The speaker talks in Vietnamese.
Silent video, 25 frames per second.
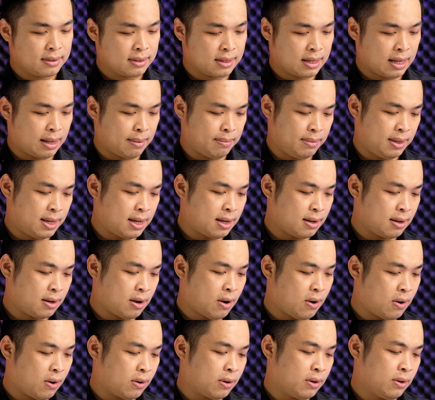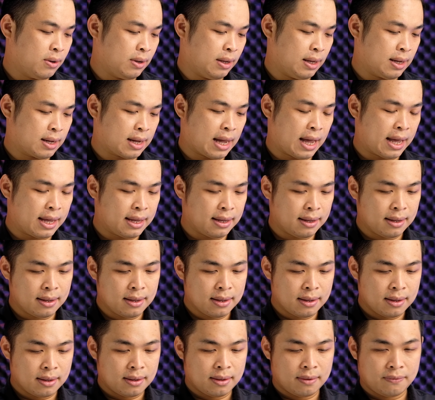cảm giác gõ rồi cái
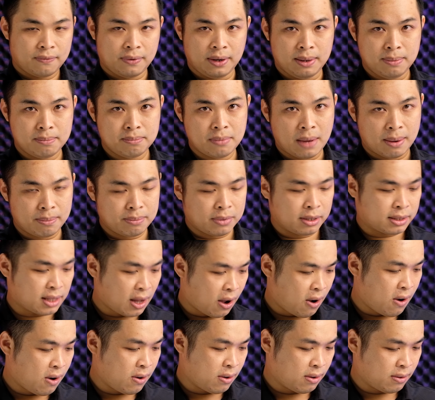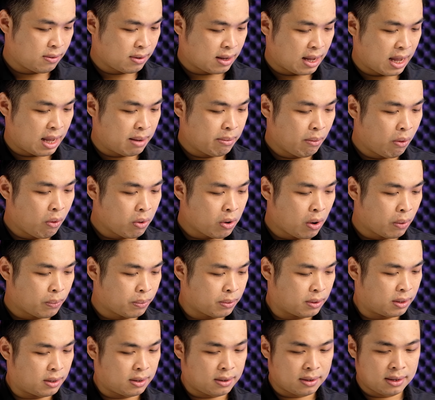phím bấm nó to cái bố cục
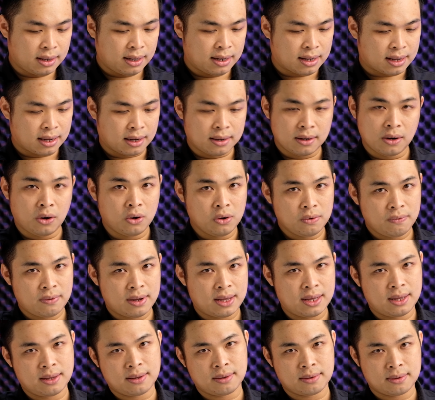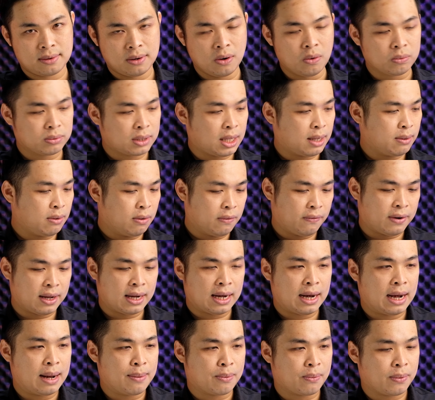của nó rất là cân đối và đụng tay vào
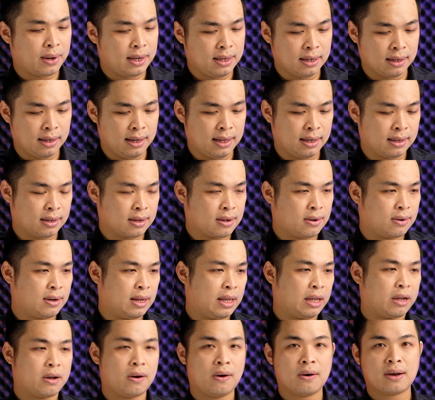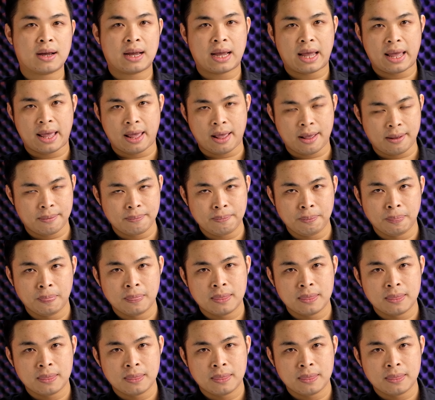phát là làm quen được liền con này có cả